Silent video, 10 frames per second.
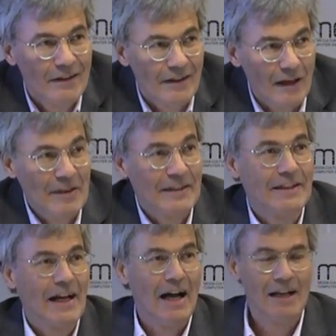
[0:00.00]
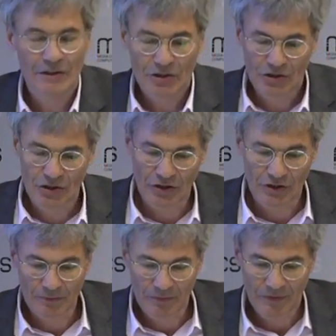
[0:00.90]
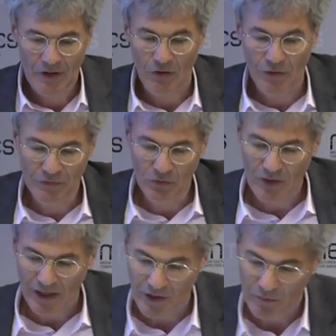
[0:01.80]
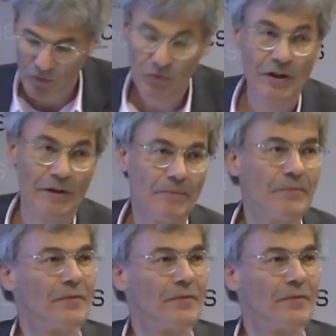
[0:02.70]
Grammatikalisch die Eröffnung einer Bühne,